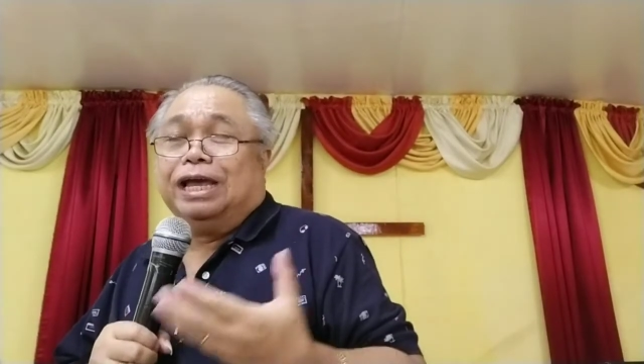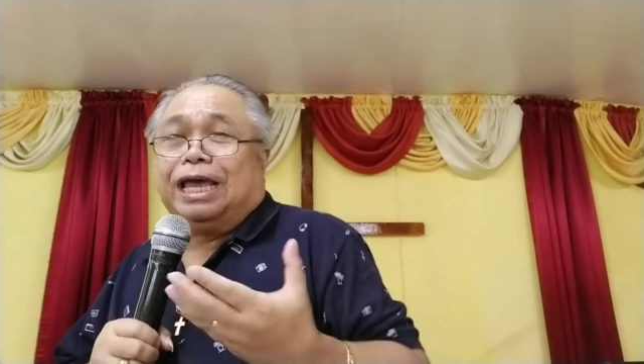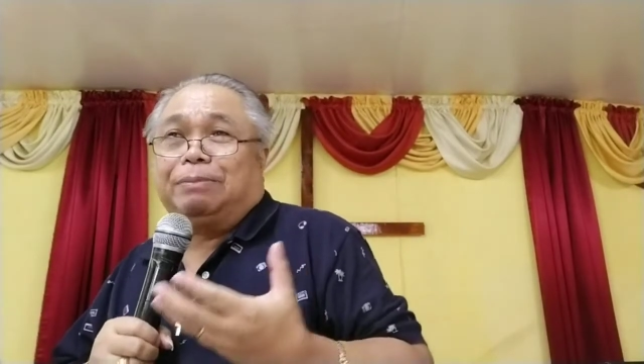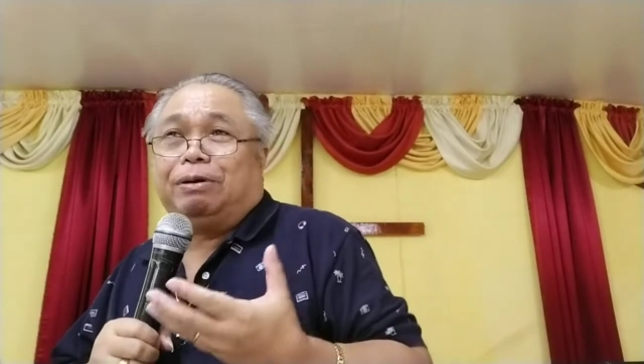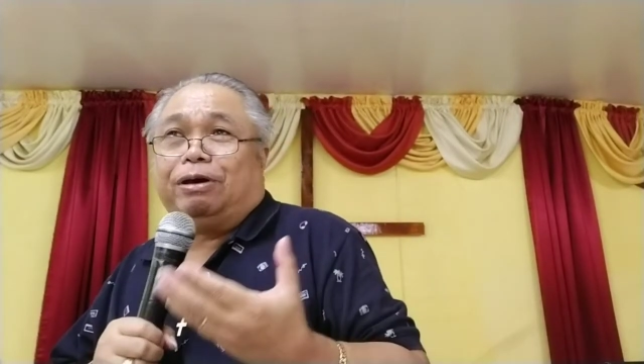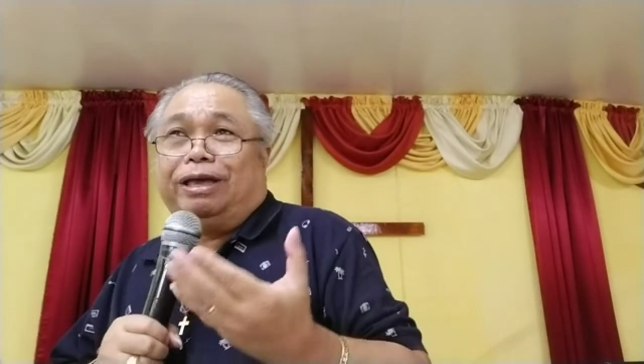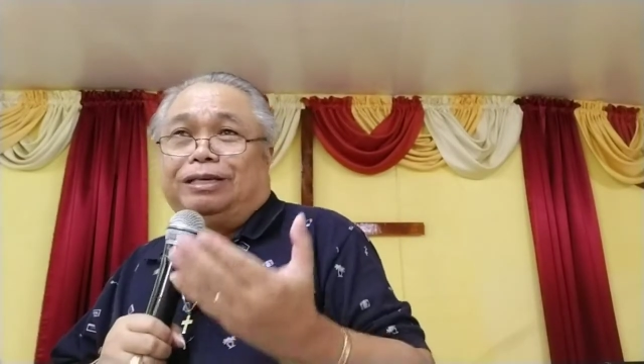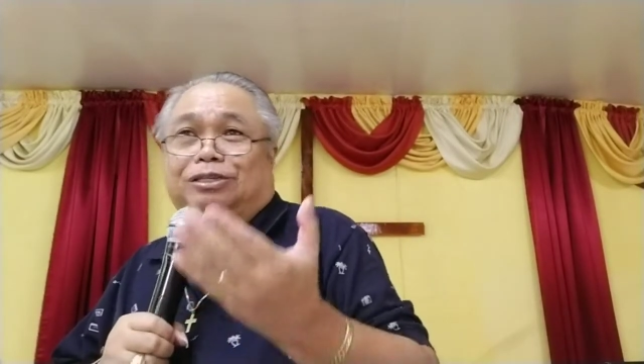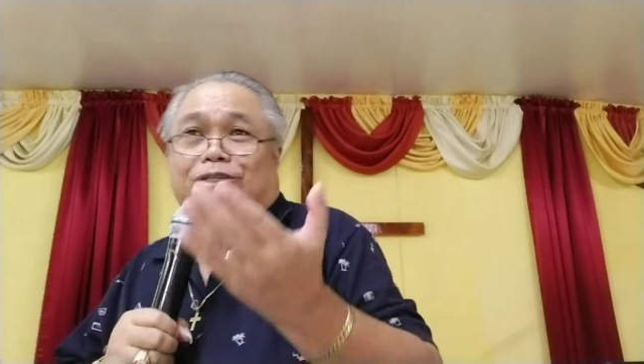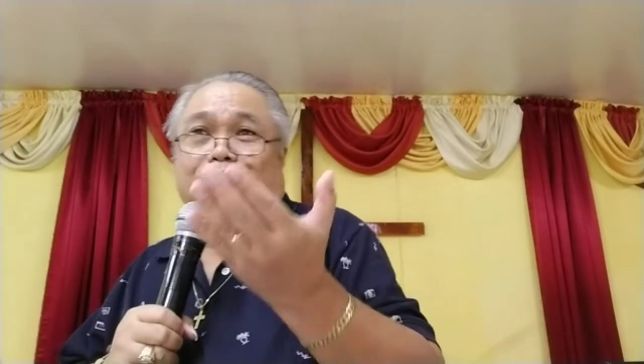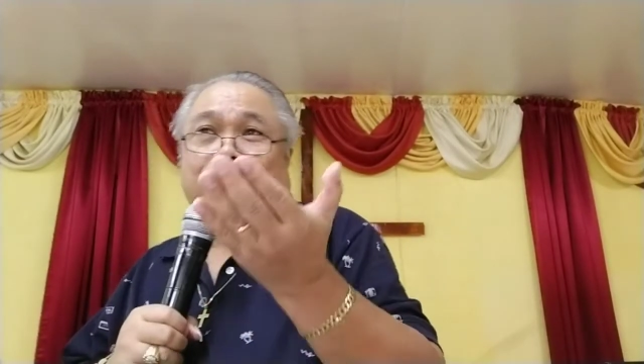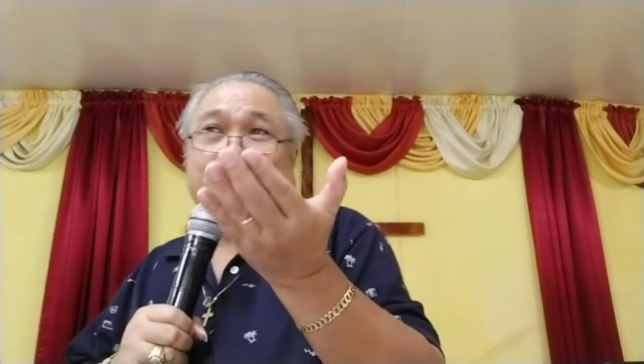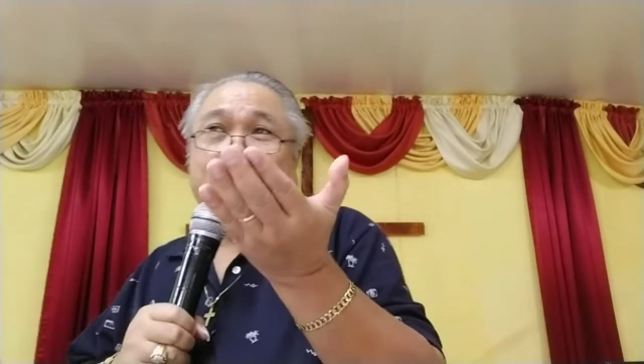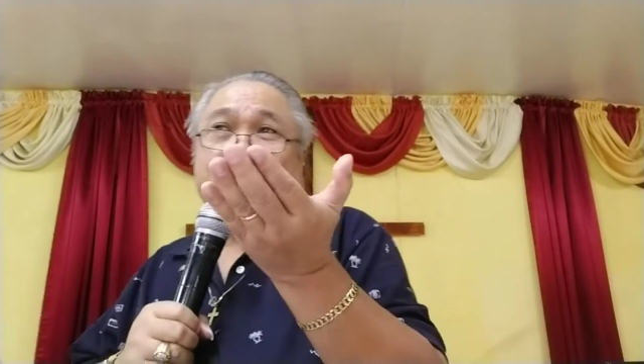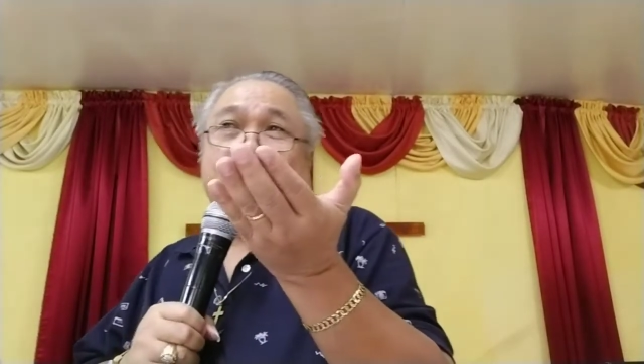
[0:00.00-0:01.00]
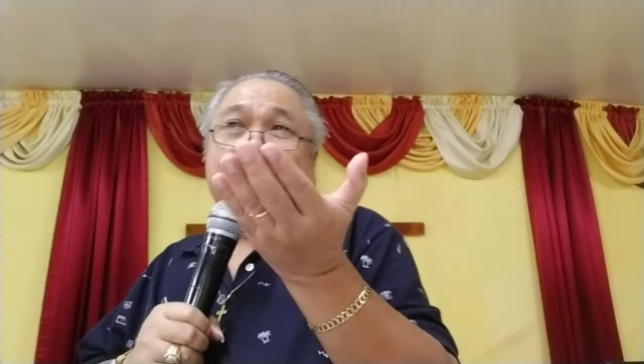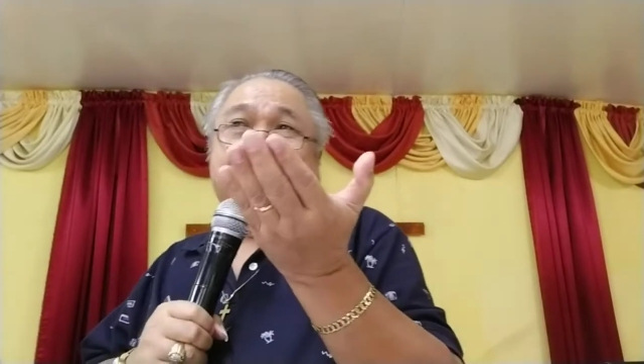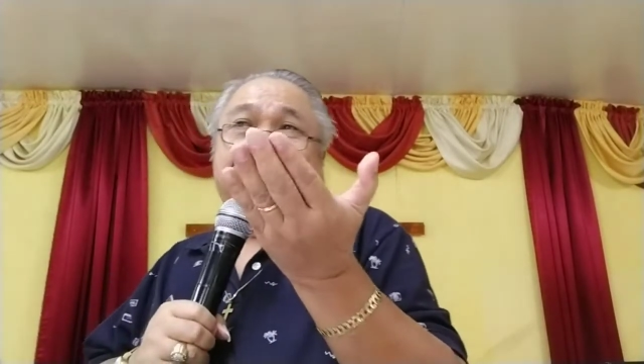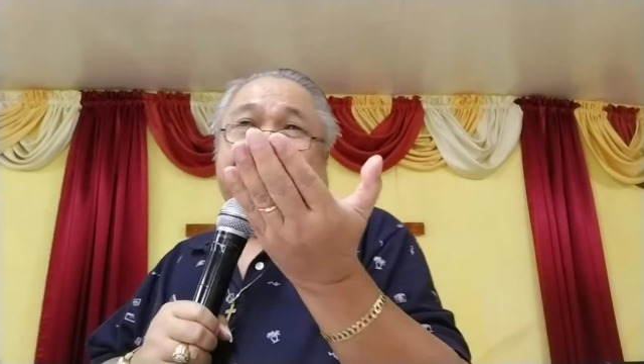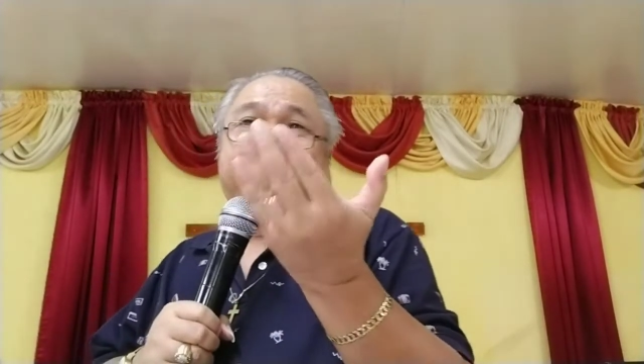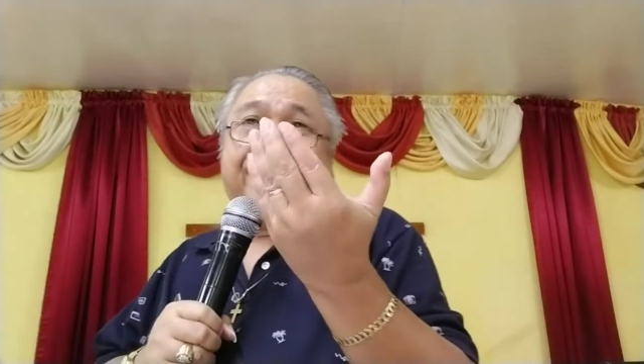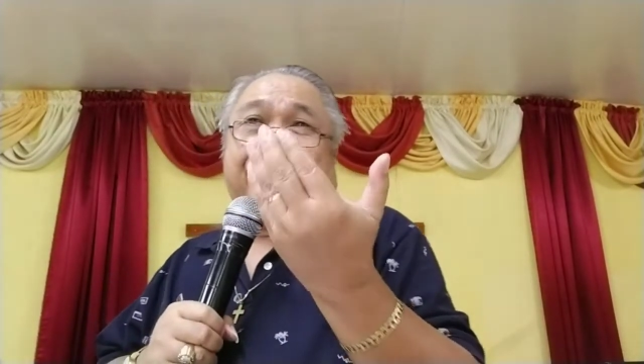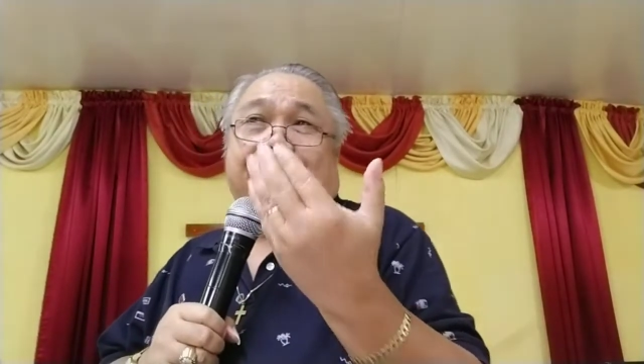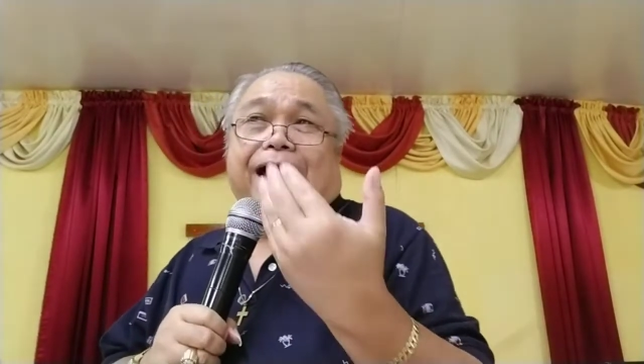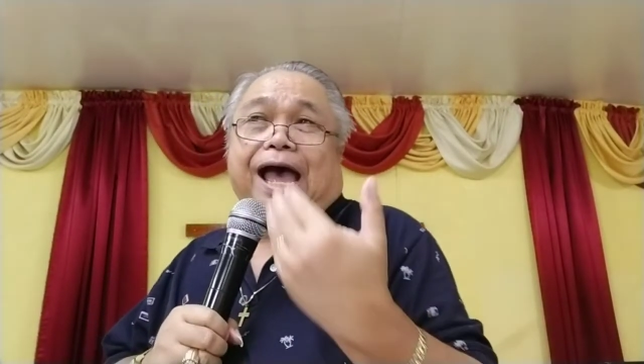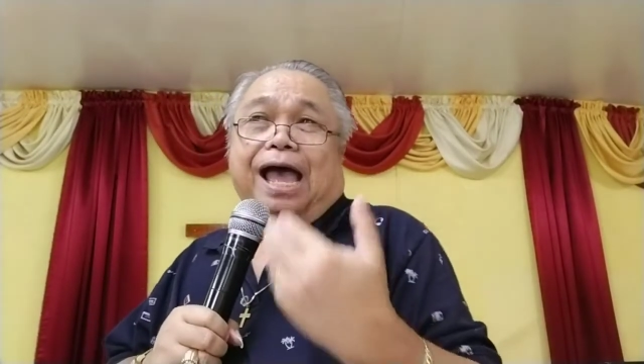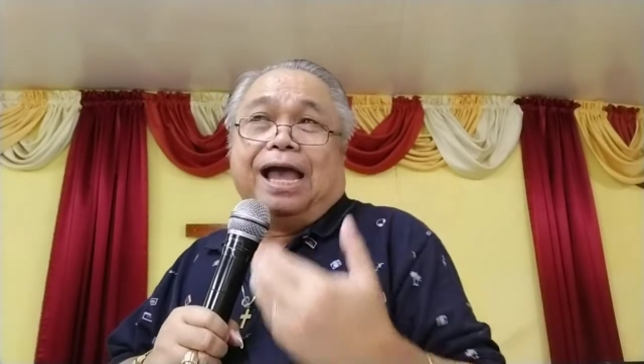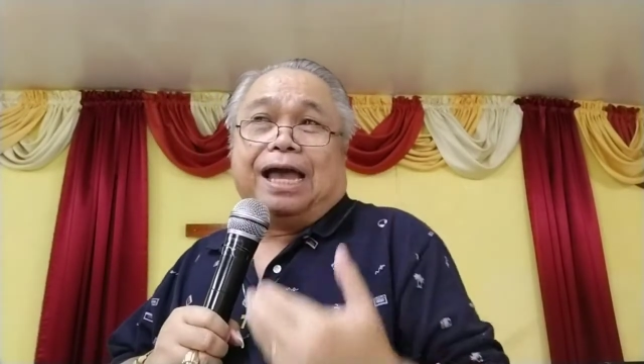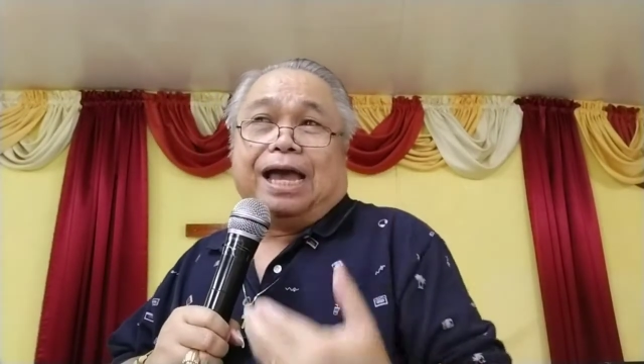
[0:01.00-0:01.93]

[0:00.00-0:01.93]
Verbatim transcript: E baka igsuon, daghang